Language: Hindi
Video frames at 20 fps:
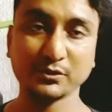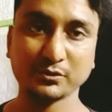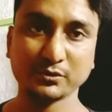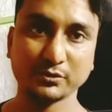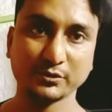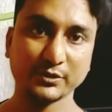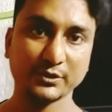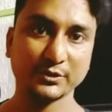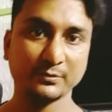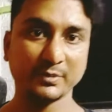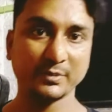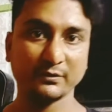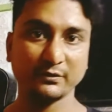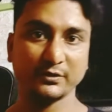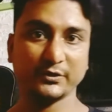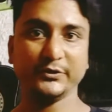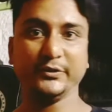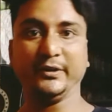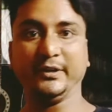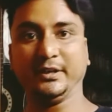तो इन पर
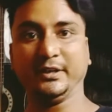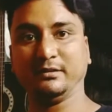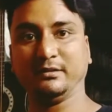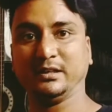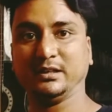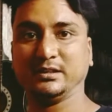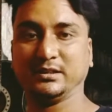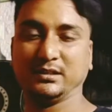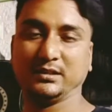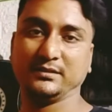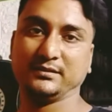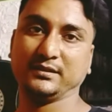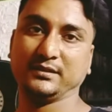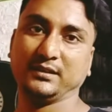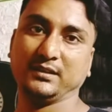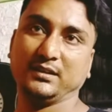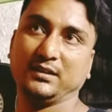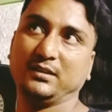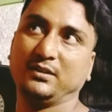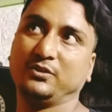वीडियो आने वाले हैं जल्दी से
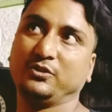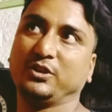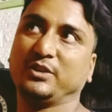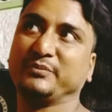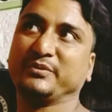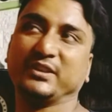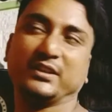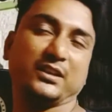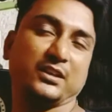तो आपसे